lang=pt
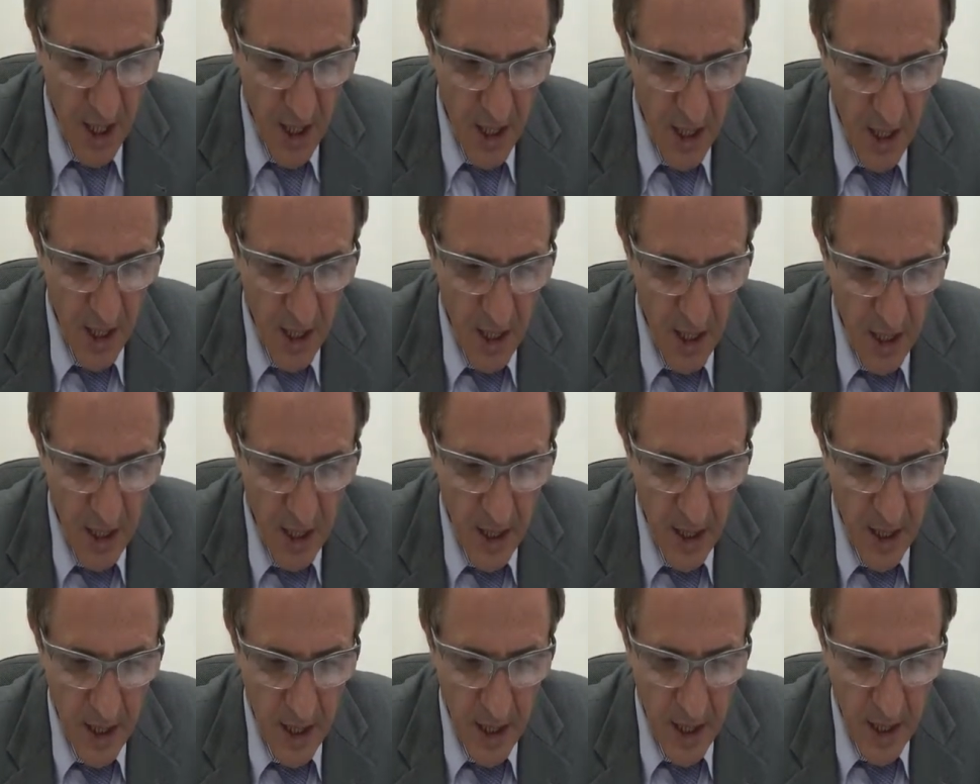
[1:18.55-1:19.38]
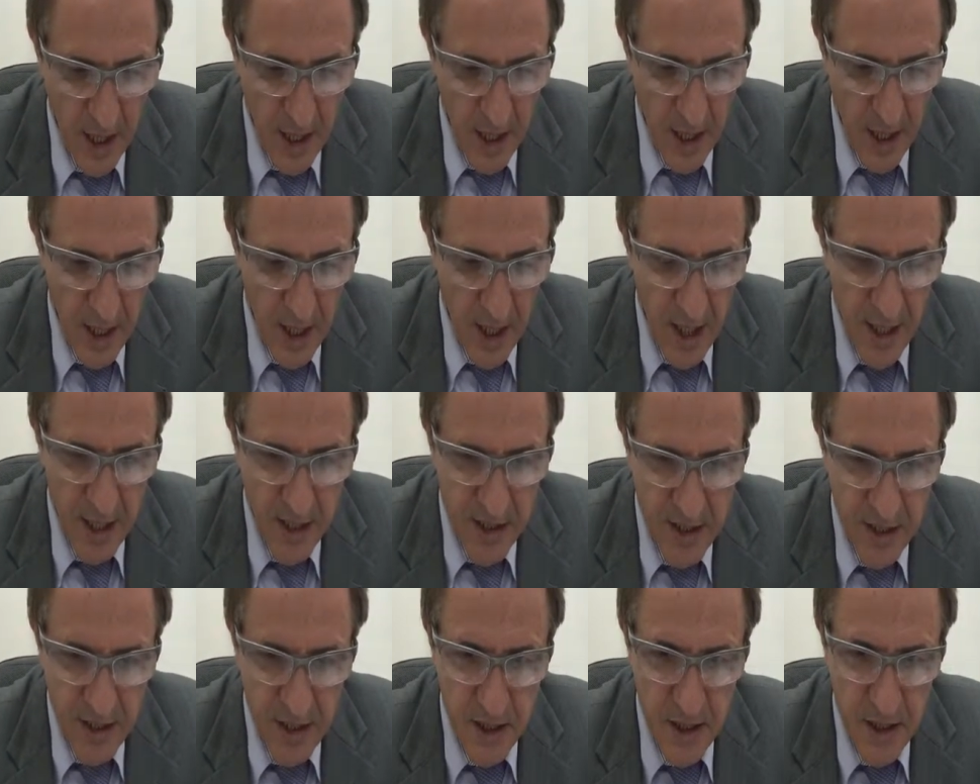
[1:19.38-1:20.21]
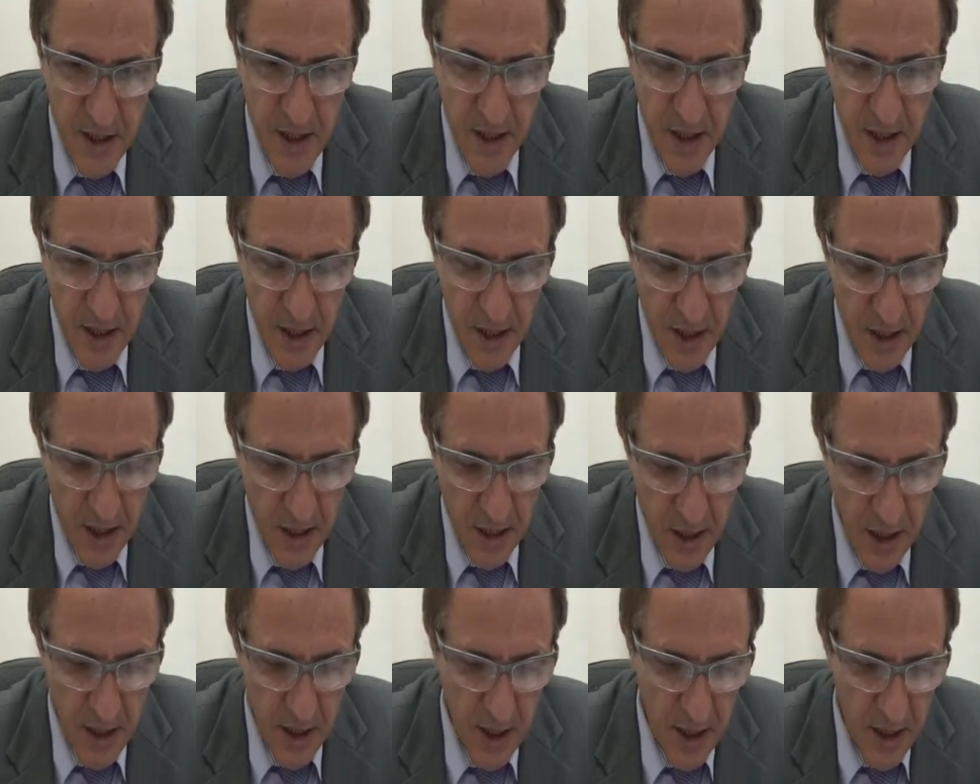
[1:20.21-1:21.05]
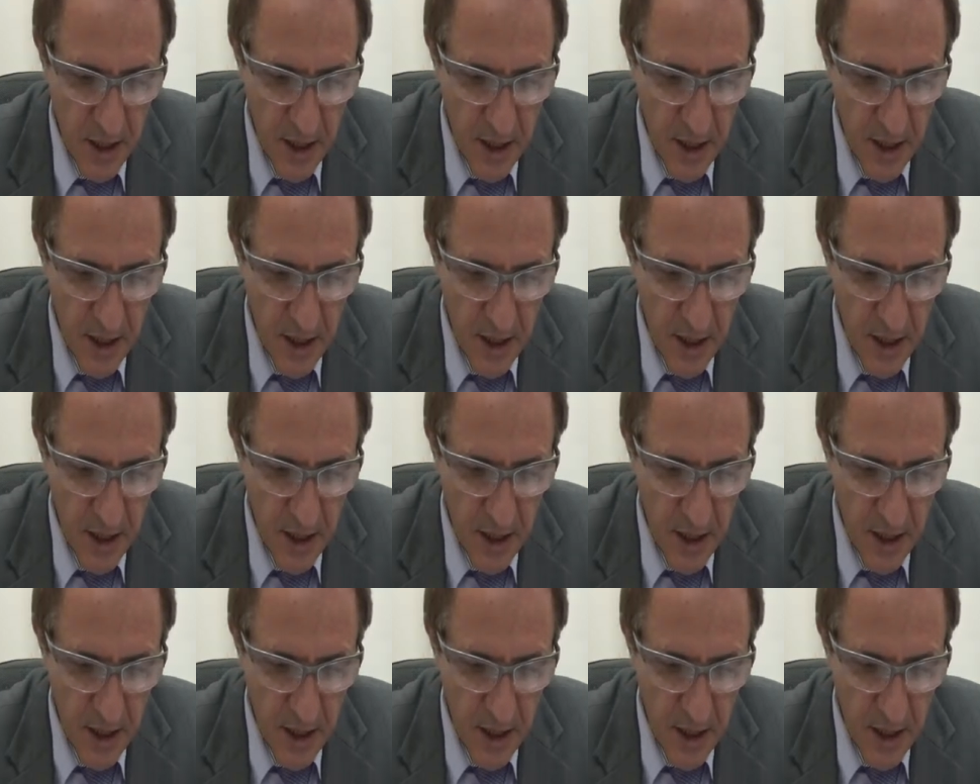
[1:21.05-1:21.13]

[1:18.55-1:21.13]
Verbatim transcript: É, esse,